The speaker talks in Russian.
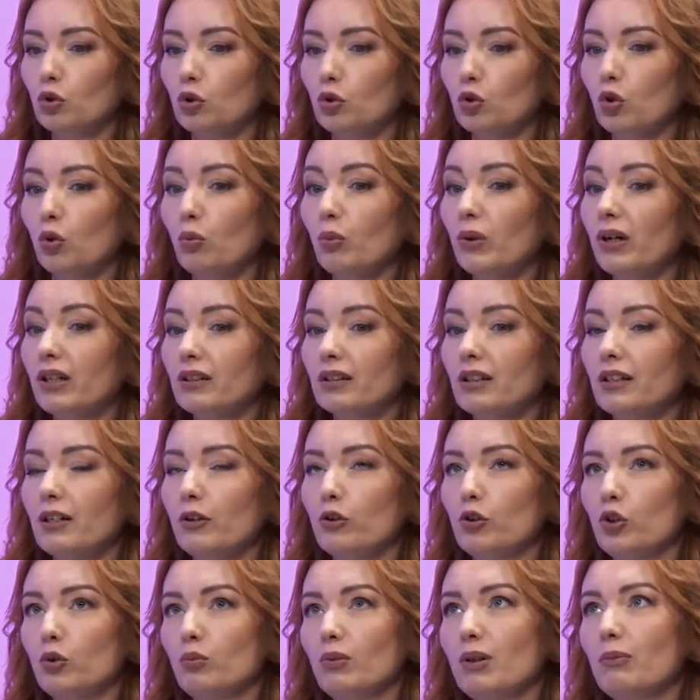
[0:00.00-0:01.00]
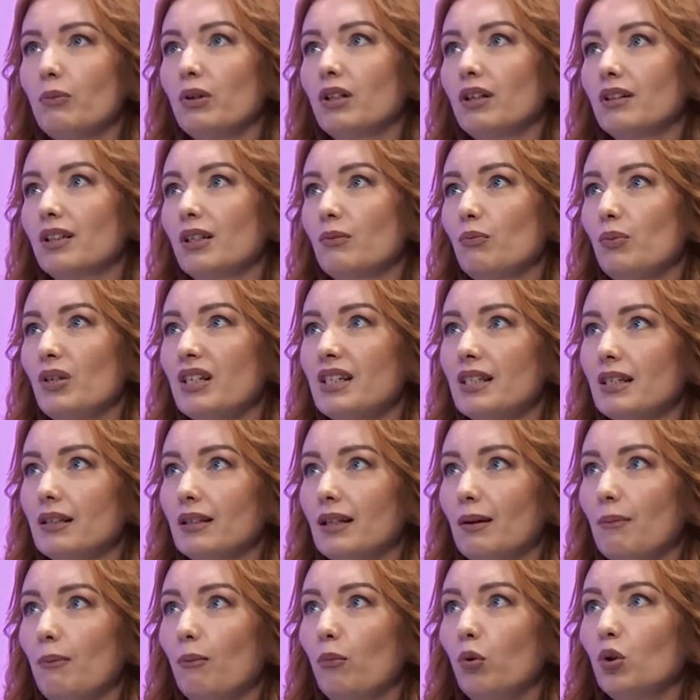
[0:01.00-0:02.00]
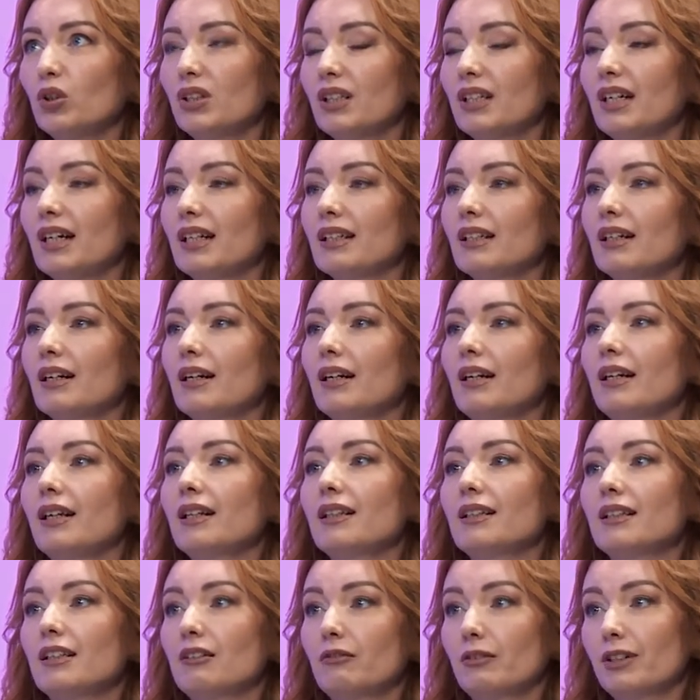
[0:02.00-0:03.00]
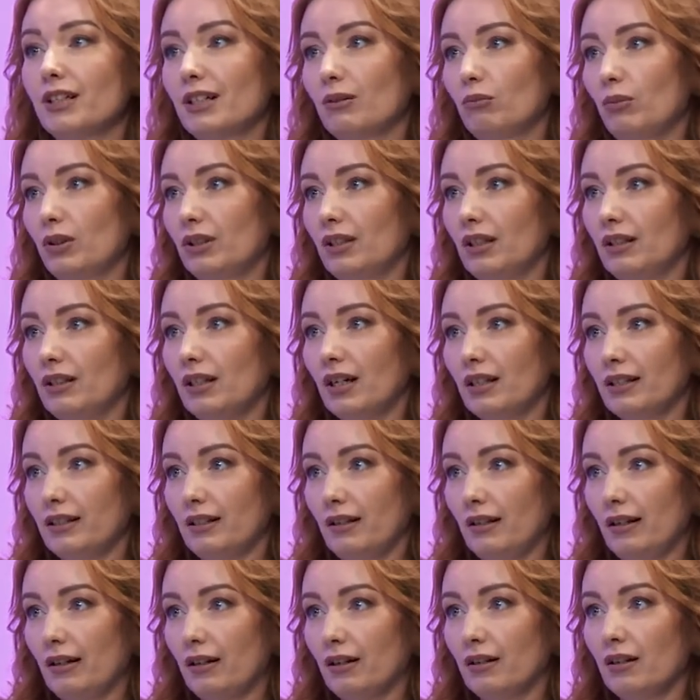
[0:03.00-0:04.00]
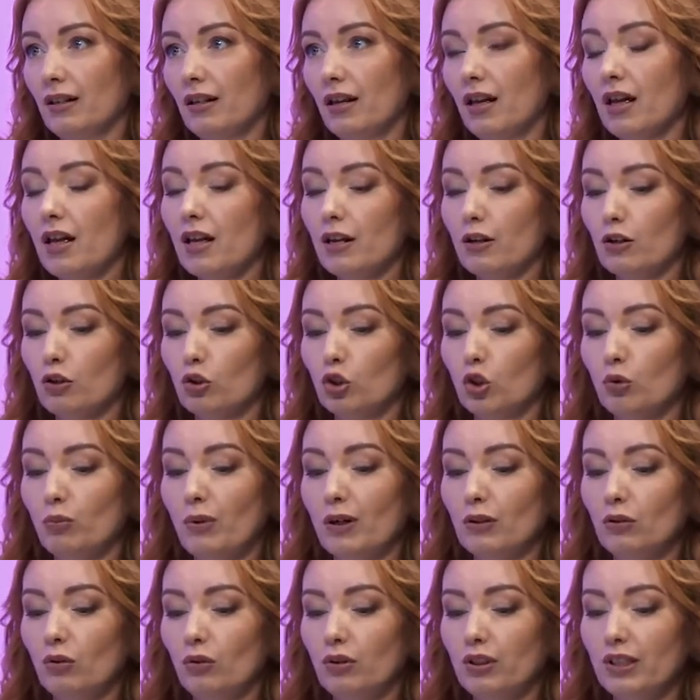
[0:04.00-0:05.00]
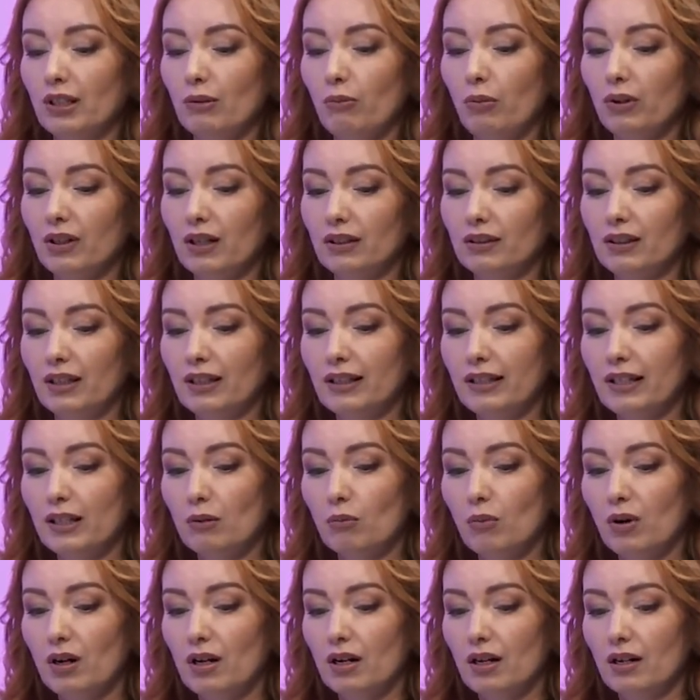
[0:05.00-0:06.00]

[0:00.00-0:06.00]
чтобы это резюме было написано под конкретного работодателя. Чтобы оно не было таким